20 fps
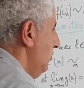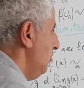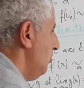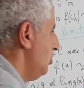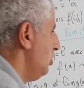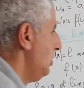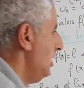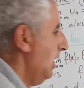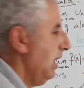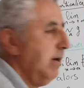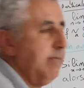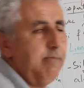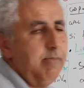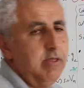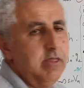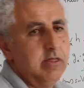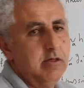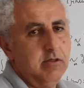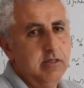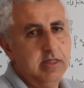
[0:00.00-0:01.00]
g à la
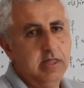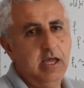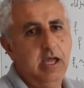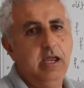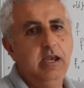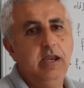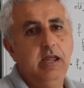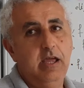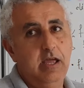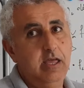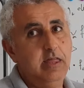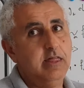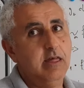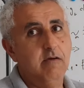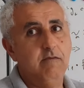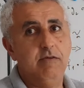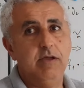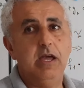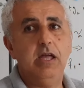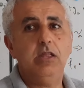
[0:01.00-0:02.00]
puissance n, et ça
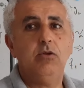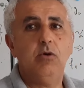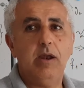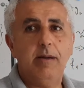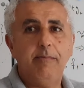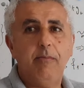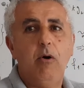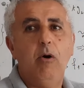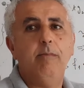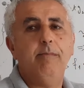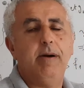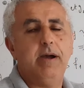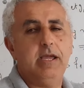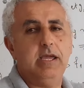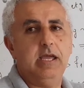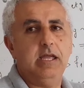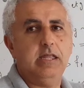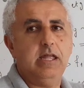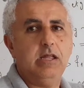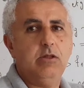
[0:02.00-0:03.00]
vient de la
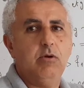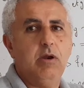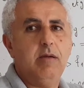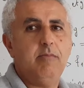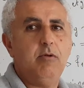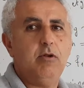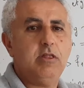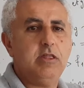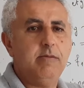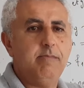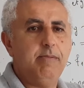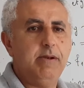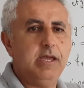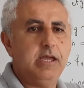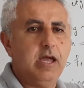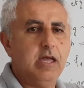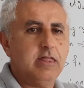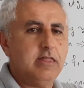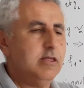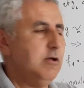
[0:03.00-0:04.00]
propriété de la
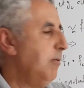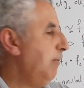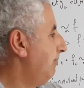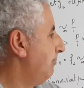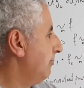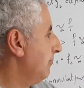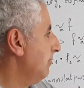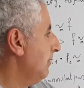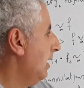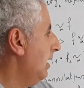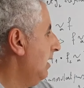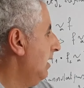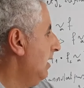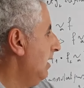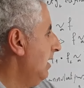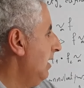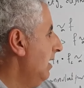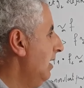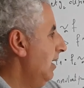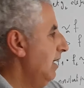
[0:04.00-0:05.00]
multiplication.
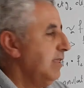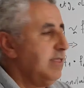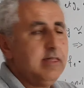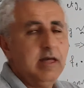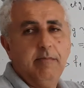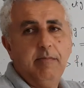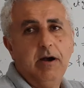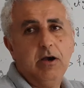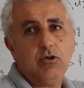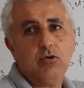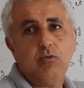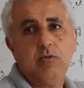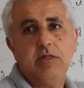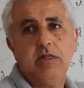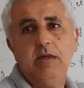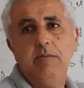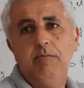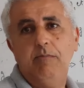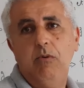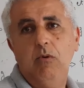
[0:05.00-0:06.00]
Ça marche
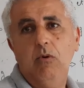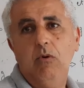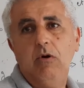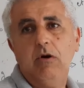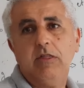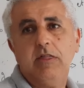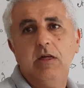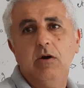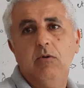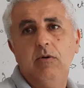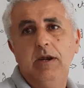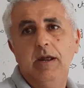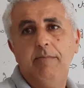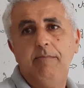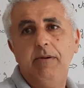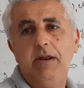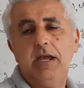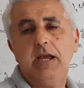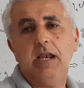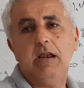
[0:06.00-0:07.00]
aussi pour si on
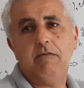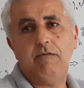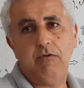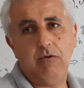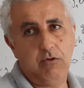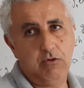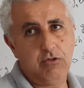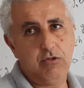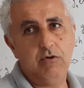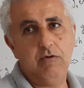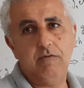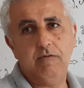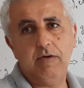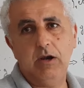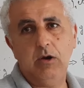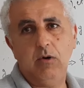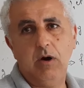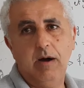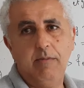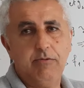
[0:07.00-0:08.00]
applique la fonction
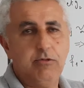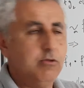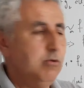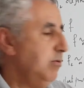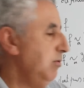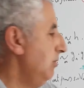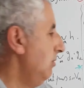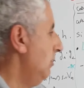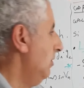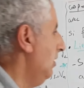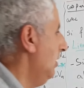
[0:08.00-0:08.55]
valeur absolue.